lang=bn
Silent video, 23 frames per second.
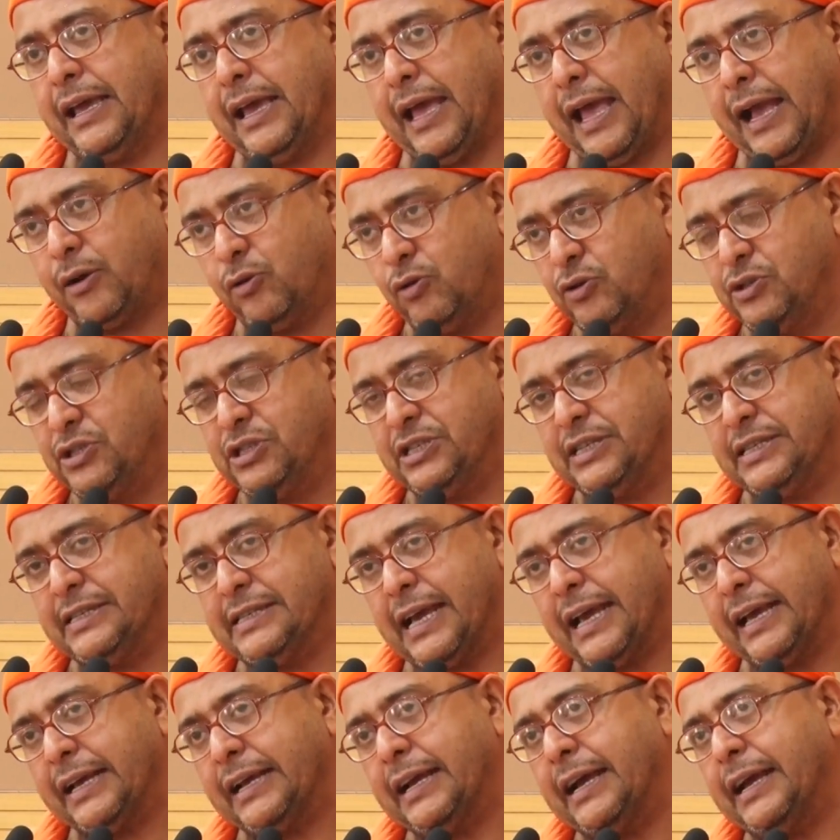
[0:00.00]
এখন যে
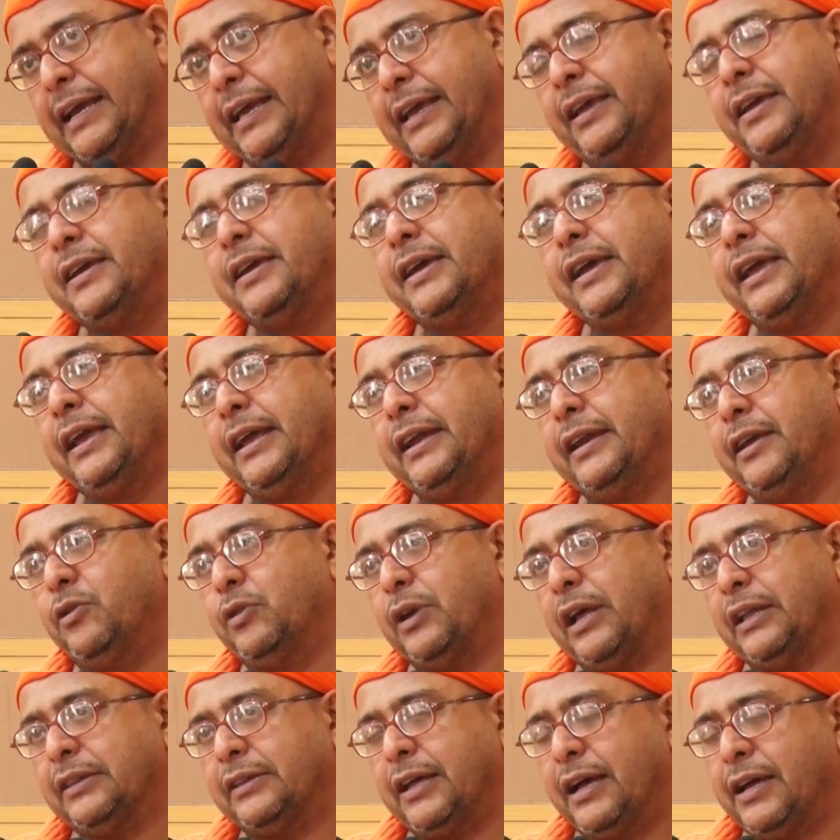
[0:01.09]
জায়গায় এনে
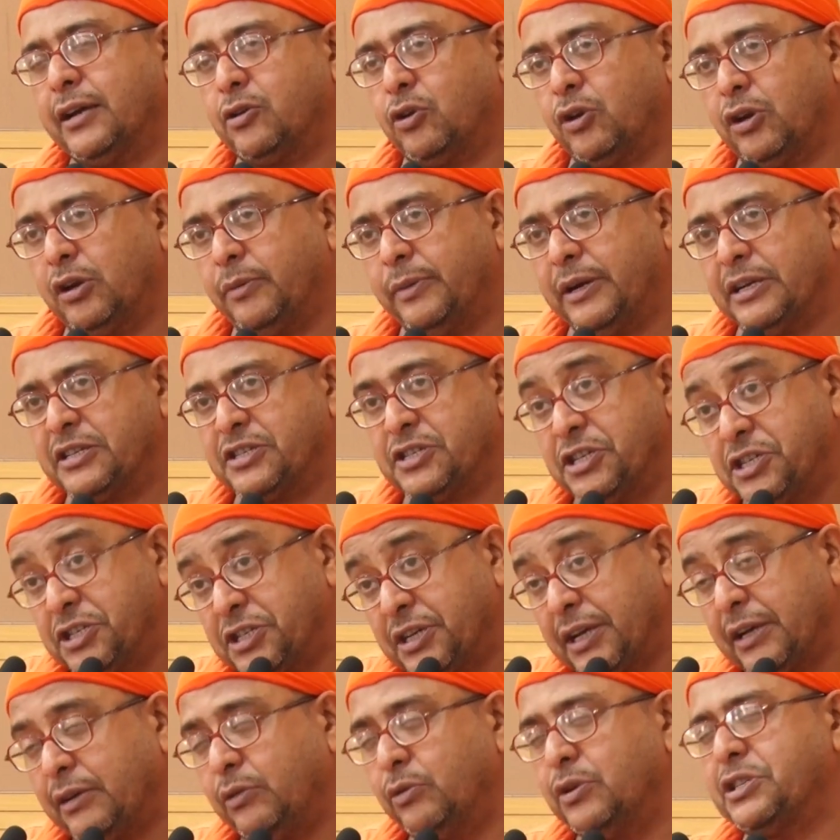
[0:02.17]
ওরা দাঁড় করাবার
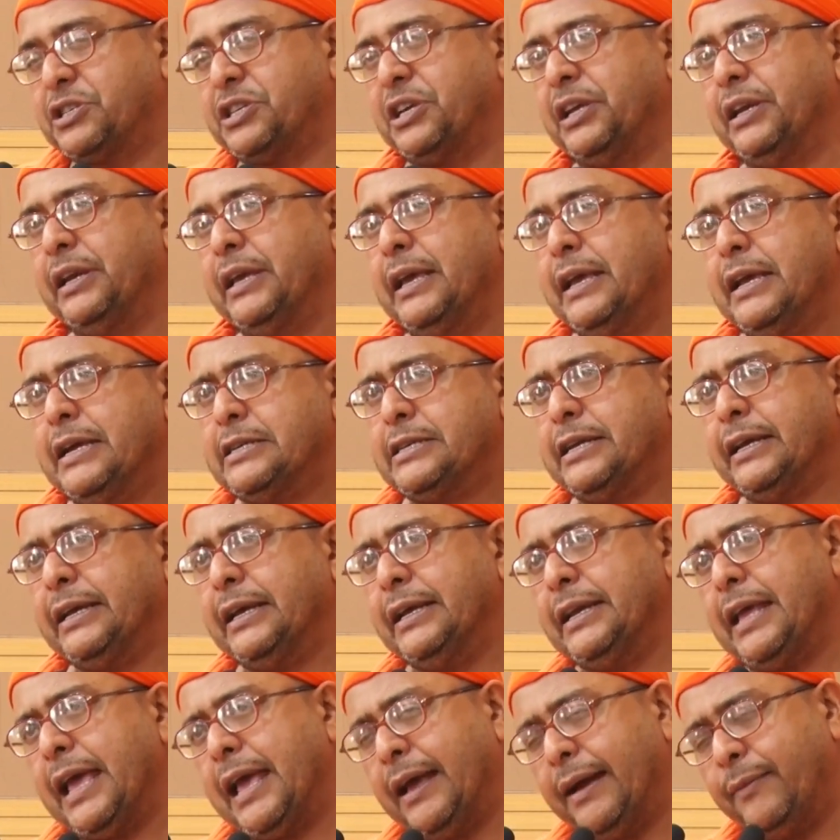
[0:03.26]
চেষ্টা করেছেন
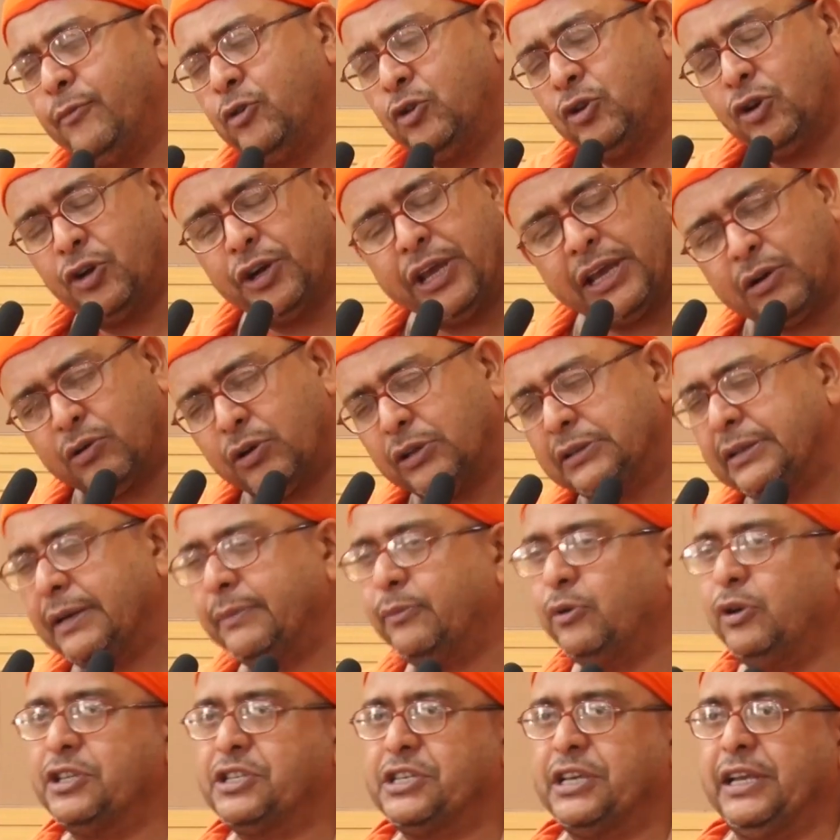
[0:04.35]
সেখানে এমন অনেক কথা
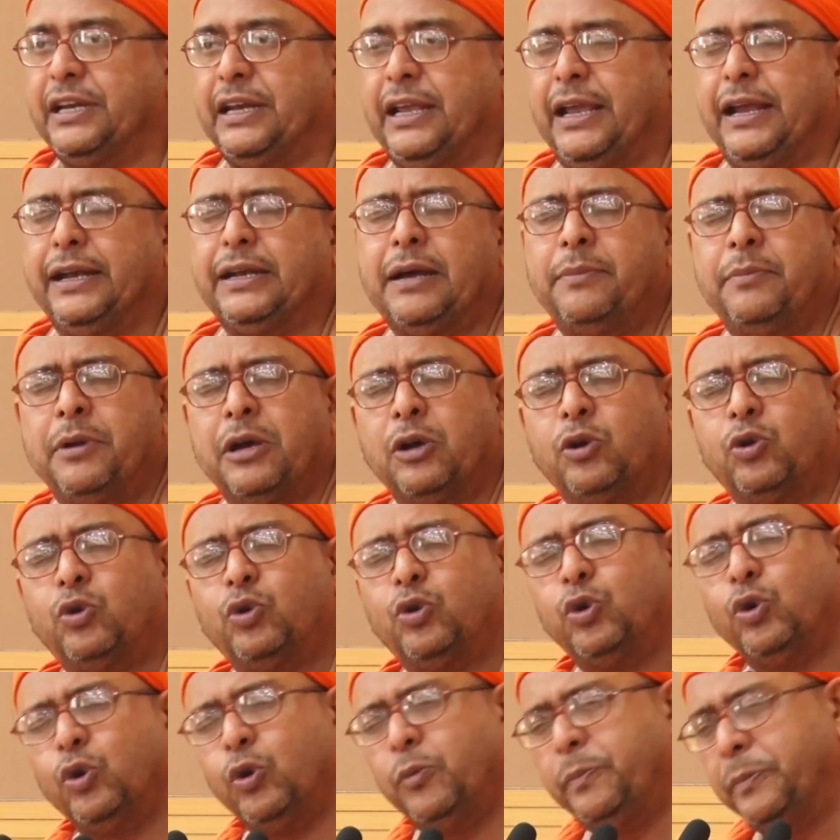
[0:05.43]
বলেছেন এটা আমরা
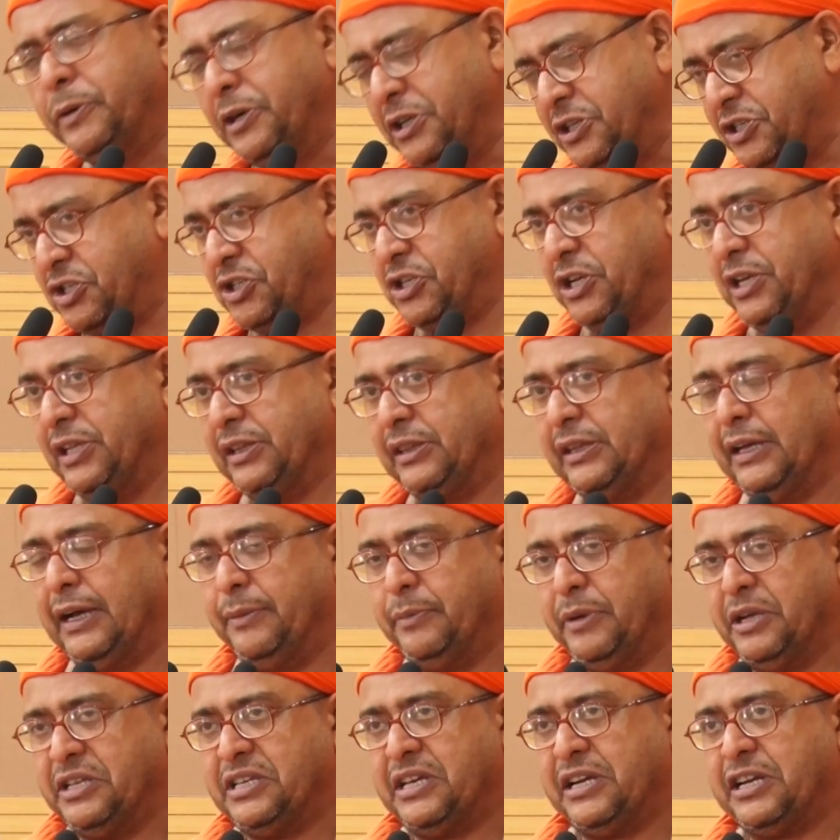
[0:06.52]
খুব নিশ্চিত
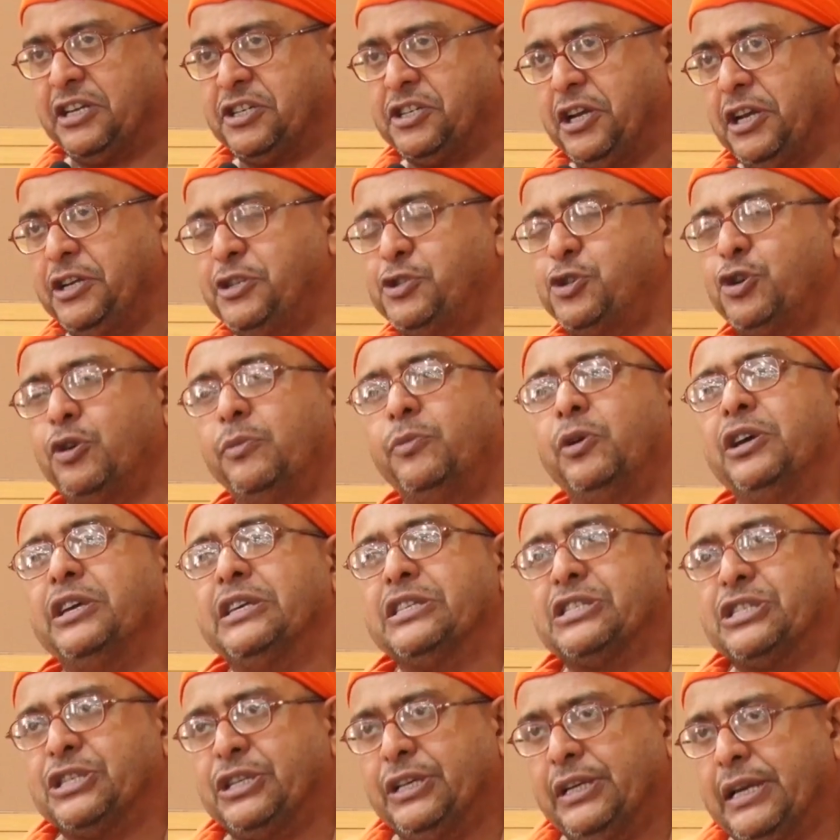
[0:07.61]
আমরা যারা সেই সময়ে
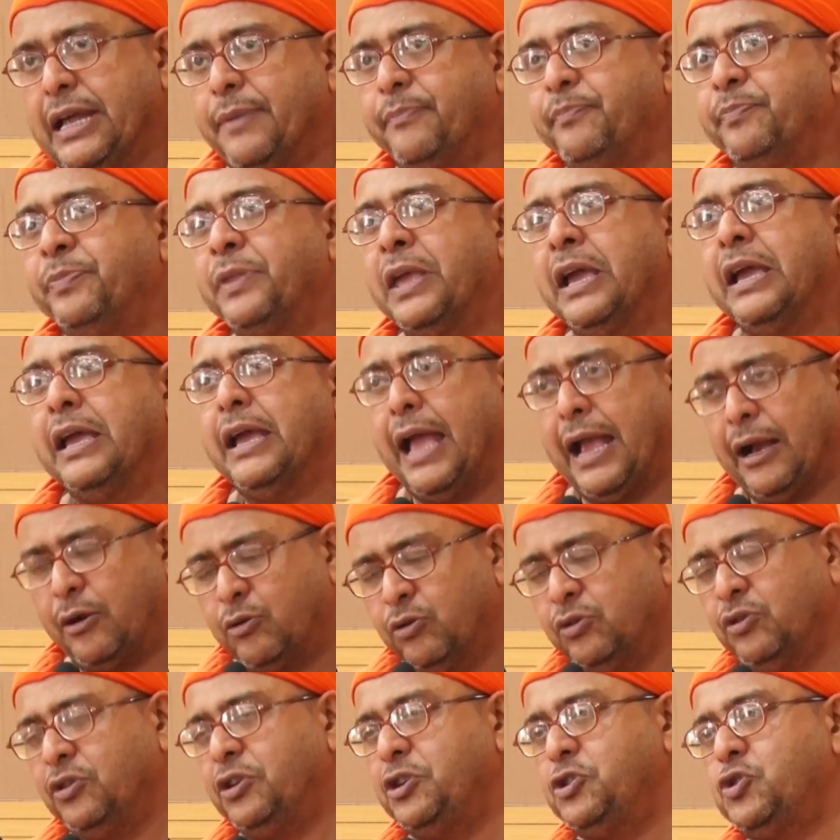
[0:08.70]
ছিলাম
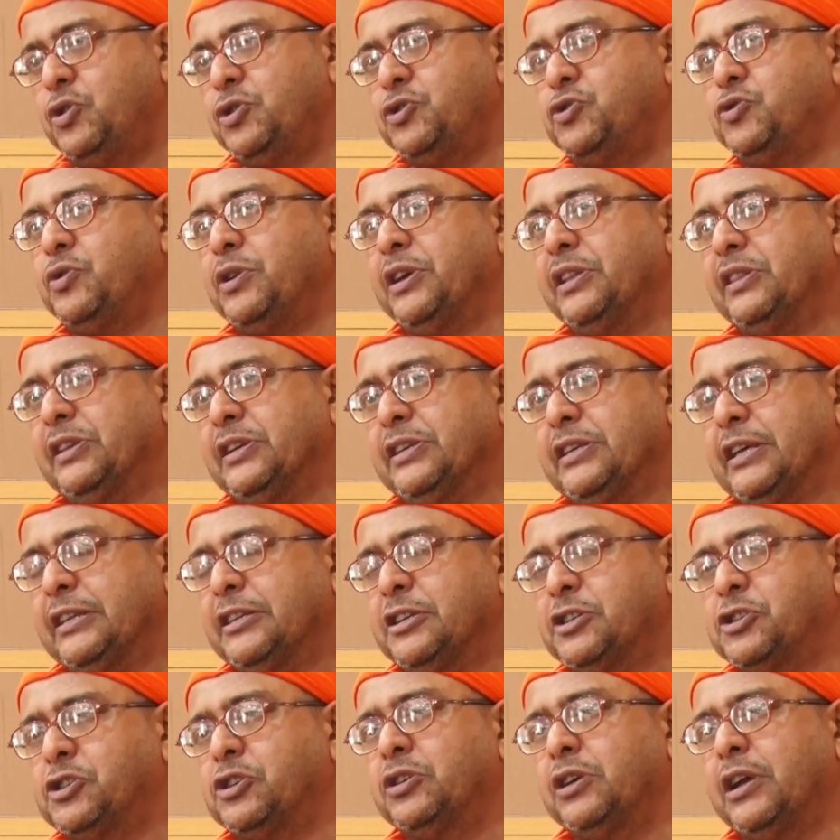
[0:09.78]
এখনও কিছু কিছু ক্ষেত্রে
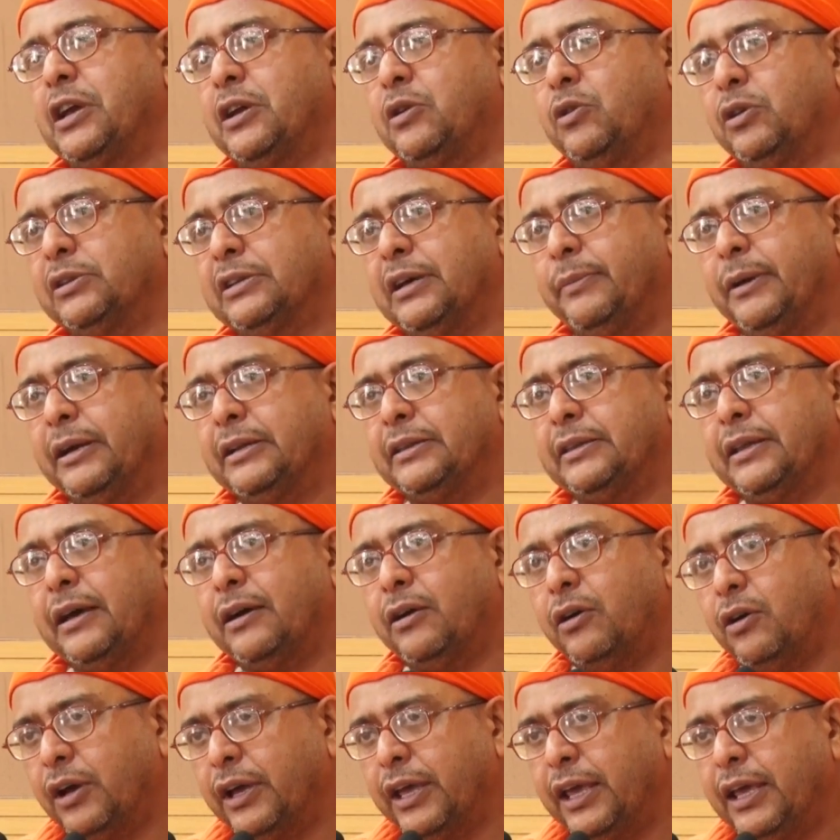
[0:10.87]
যাদের সঙ্গে কথাবার্তা
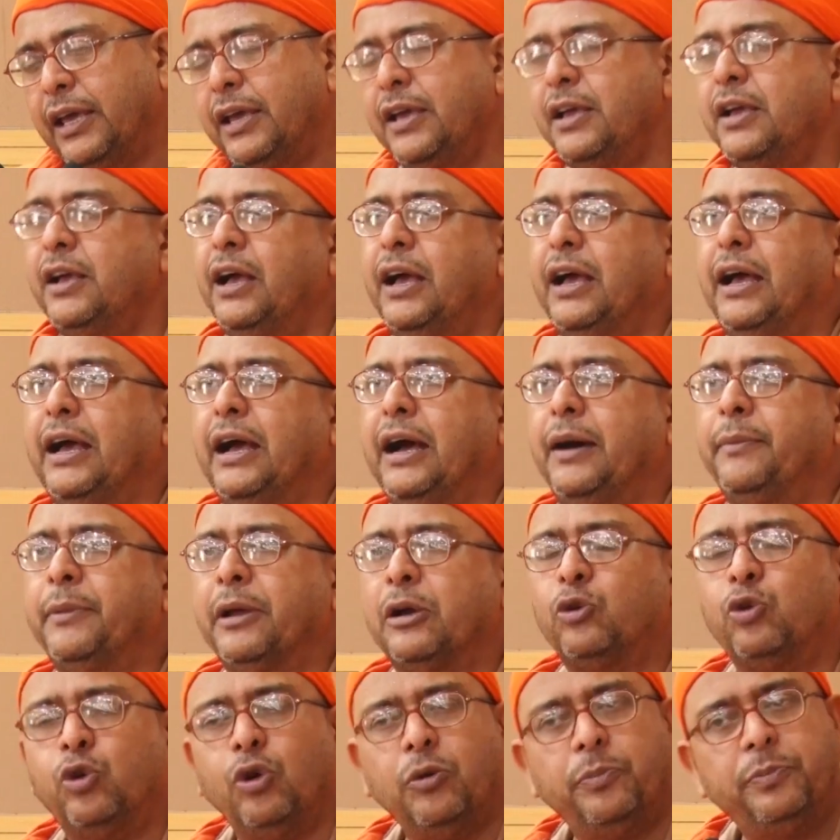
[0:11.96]
হয় আমরা
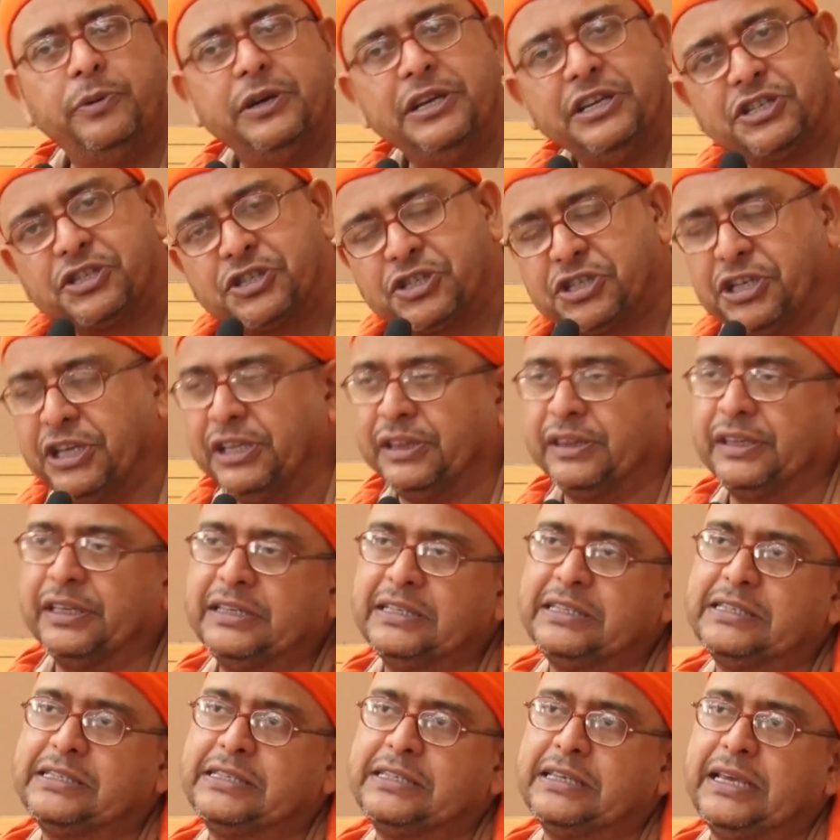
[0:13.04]
খুব নিশ্চিত
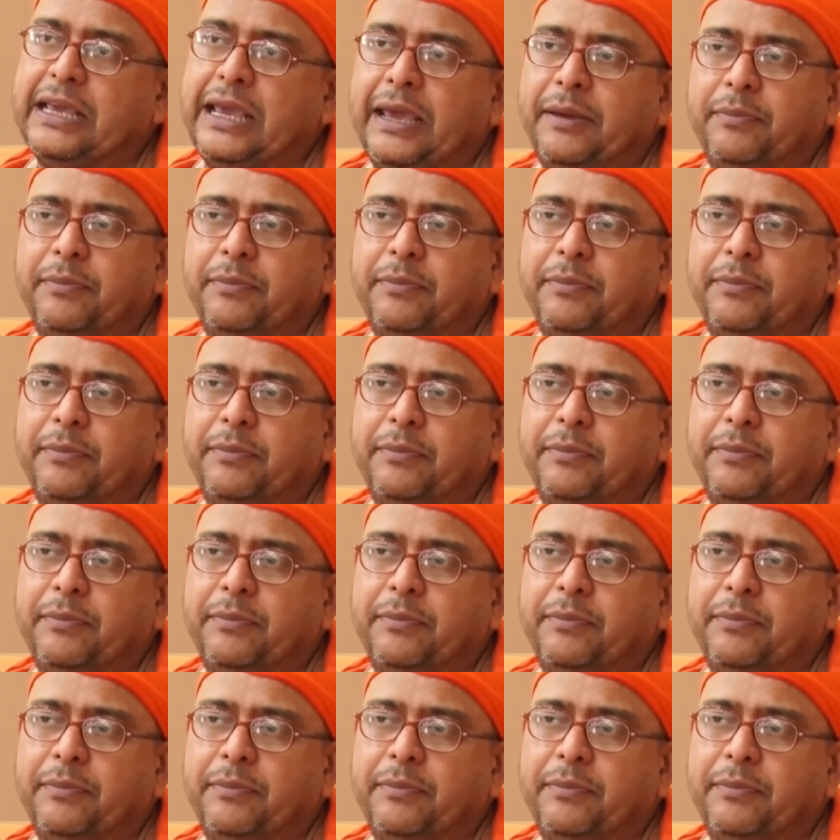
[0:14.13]
যে